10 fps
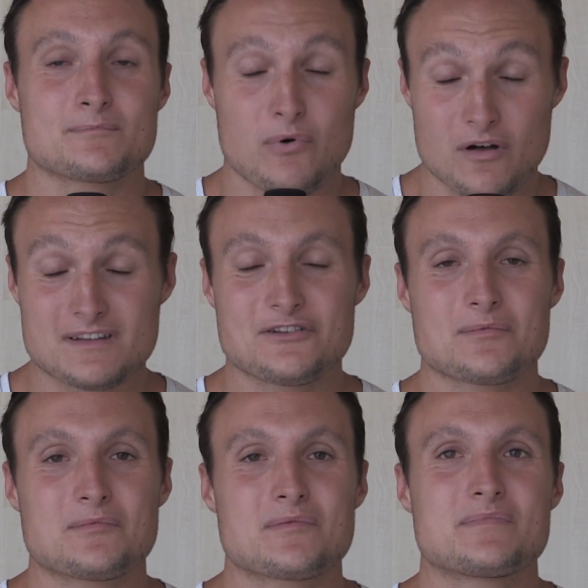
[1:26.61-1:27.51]
prendre
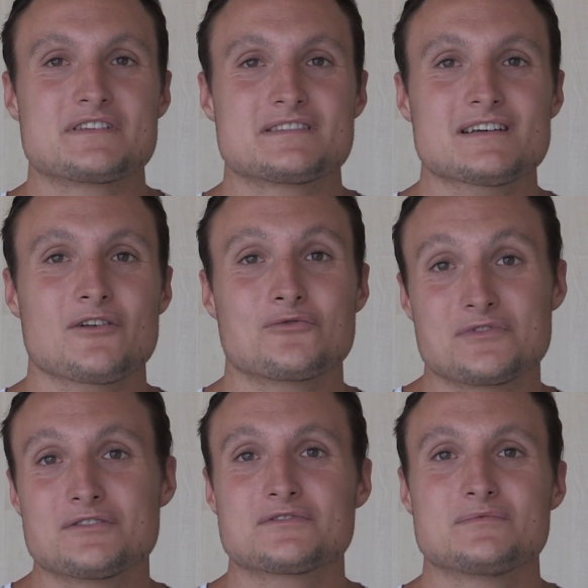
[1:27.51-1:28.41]
énormément de plaisir, en
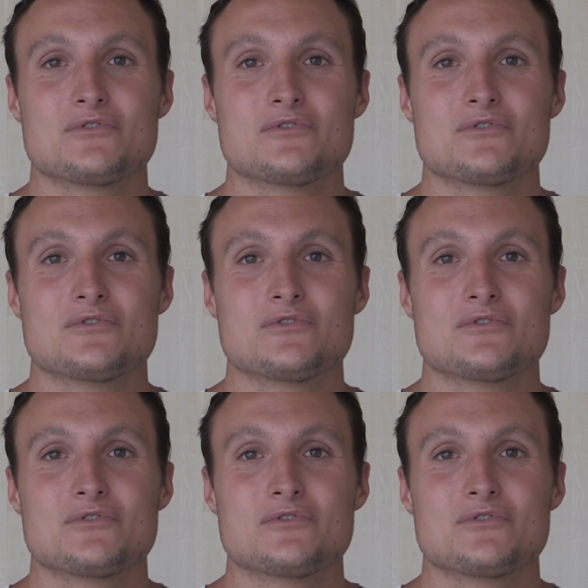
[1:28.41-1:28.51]
donner aussi